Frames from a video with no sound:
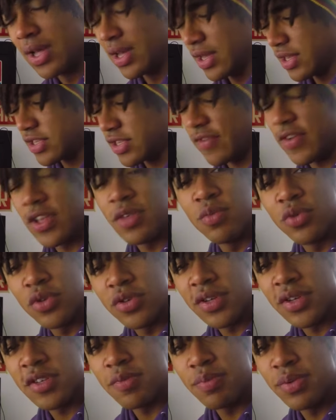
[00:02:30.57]
Ça va être mieux
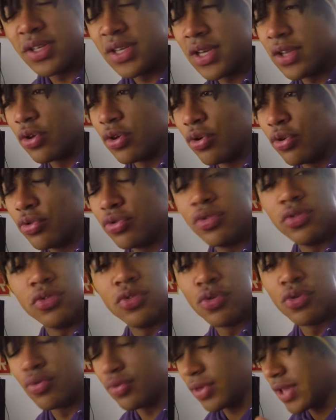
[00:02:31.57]
expliqué dans le
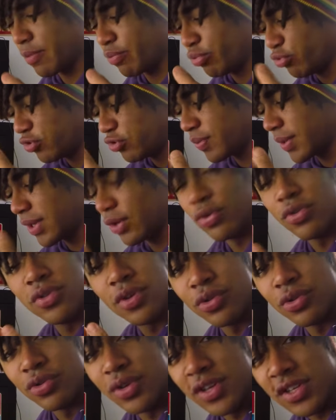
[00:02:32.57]
tuto, on a plus pris le
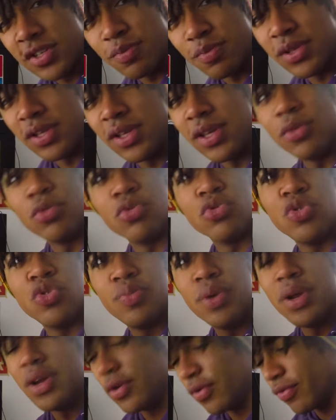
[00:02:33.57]
temps de l'expliquer, donc tu peux
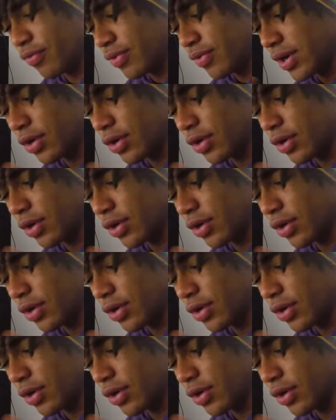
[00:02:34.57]
aller le voir,